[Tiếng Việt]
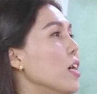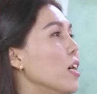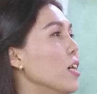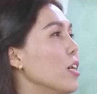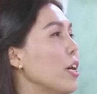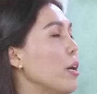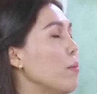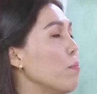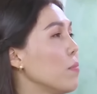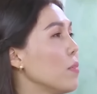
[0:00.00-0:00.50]

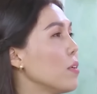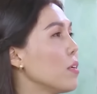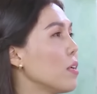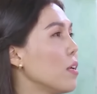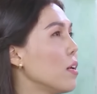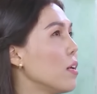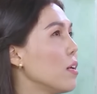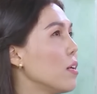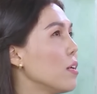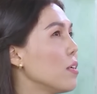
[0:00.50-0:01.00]
À, em
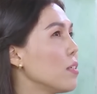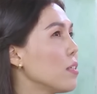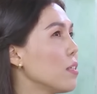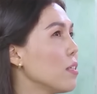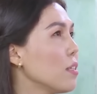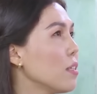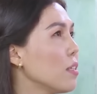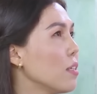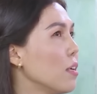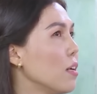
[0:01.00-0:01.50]

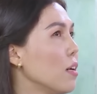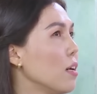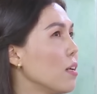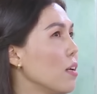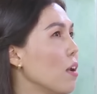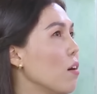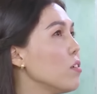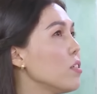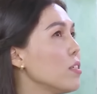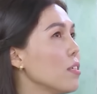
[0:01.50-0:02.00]

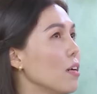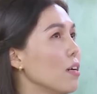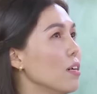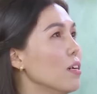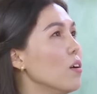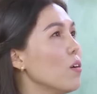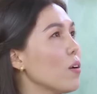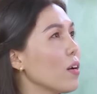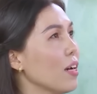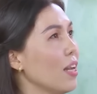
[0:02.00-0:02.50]
à, đối
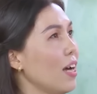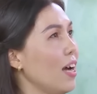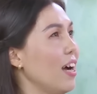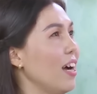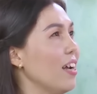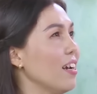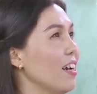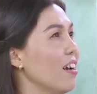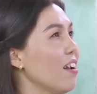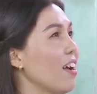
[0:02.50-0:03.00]
xử hoặc
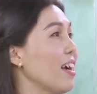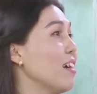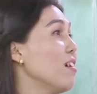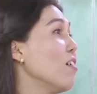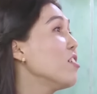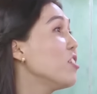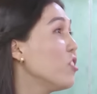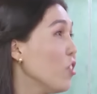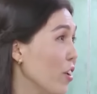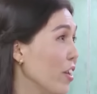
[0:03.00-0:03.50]
là
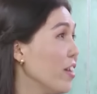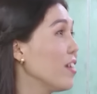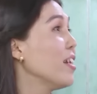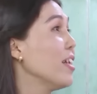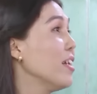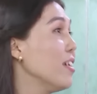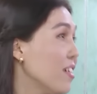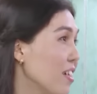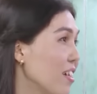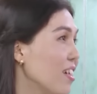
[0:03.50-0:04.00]
nói chuyện
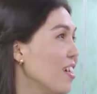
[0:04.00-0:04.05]
này